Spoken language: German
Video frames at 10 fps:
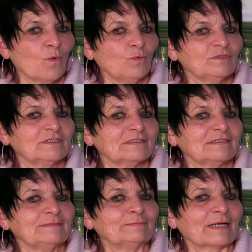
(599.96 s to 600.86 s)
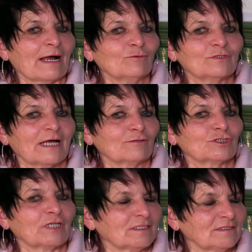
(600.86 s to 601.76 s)
und die
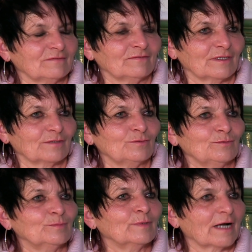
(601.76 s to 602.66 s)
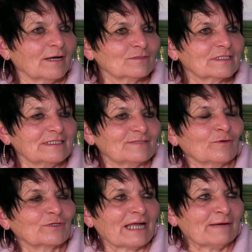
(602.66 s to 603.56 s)
Brautausstattung war überaus, das
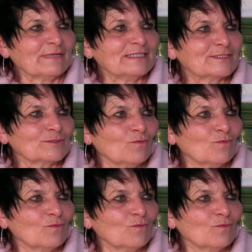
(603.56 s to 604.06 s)
war damals